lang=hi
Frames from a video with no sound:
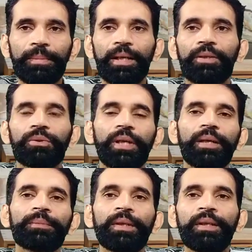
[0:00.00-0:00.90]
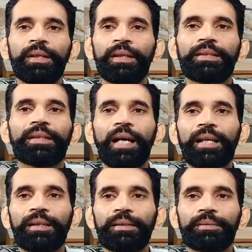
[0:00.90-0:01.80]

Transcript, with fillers: पहले तो हैं सहर